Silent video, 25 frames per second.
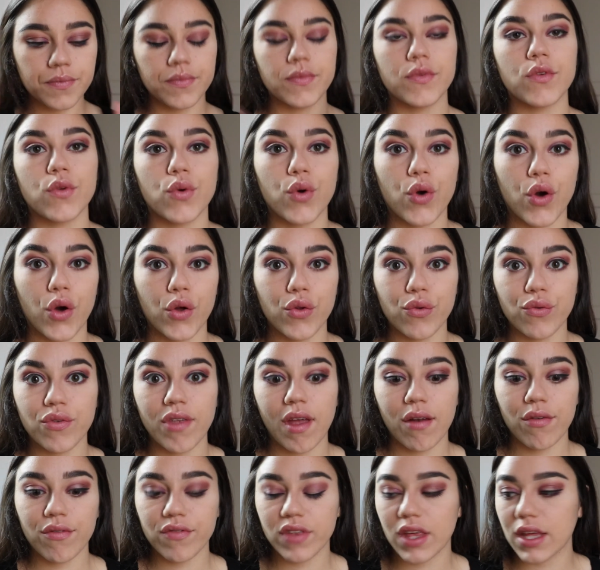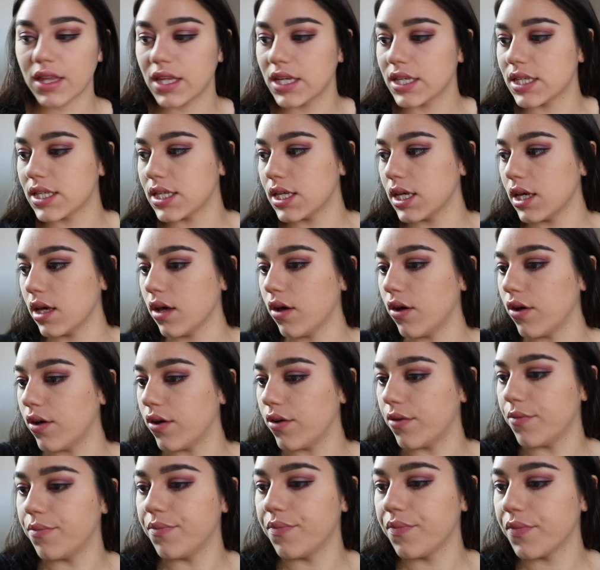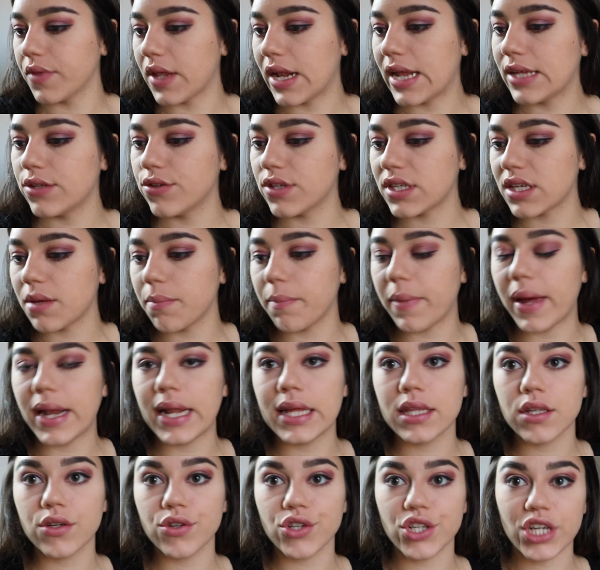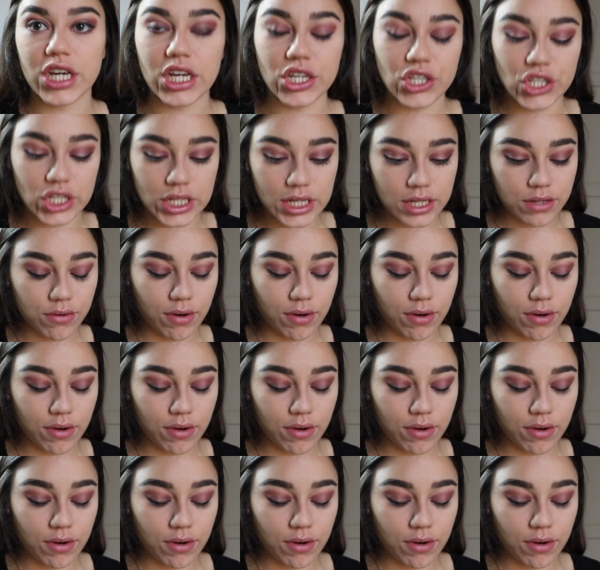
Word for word: Donc nous allons venir tester euh, la deuxième palette que j'ai achetée,